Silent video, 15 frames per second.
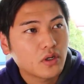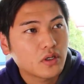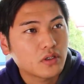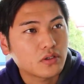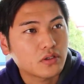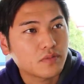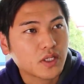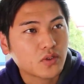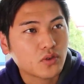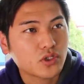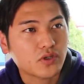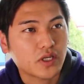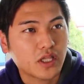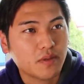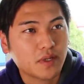うんまあ、当
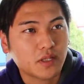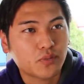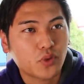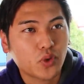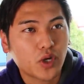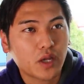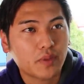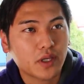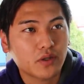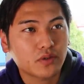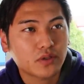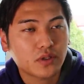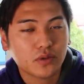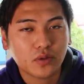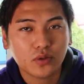時はね、まだ
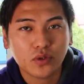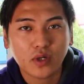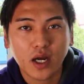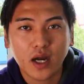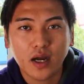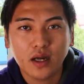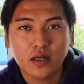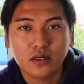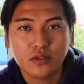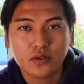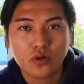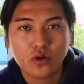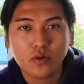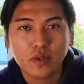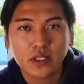プログラミングっていうことが、うん、
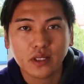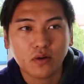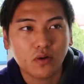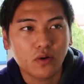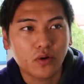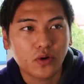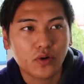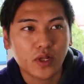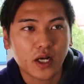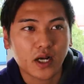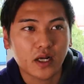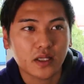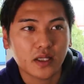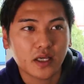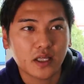そこまでこう世の
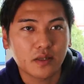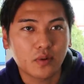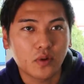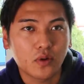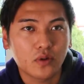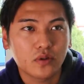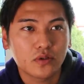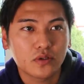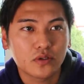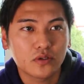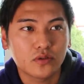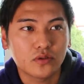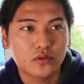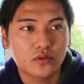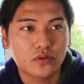中的にも、
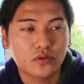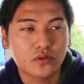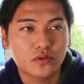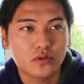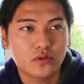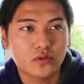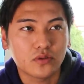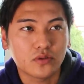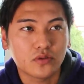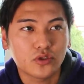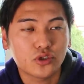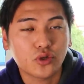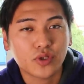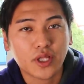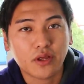うん、
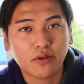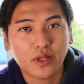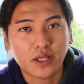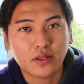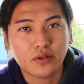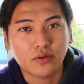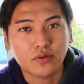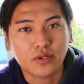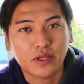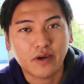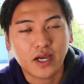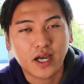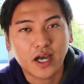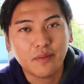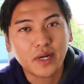重要だよねっていうふうに
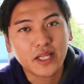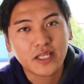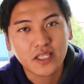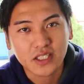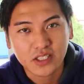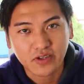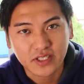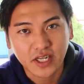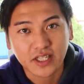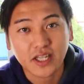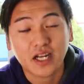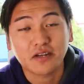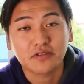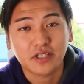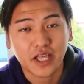はあまり認知はされ
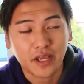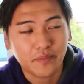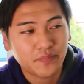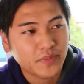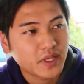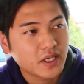てなくて、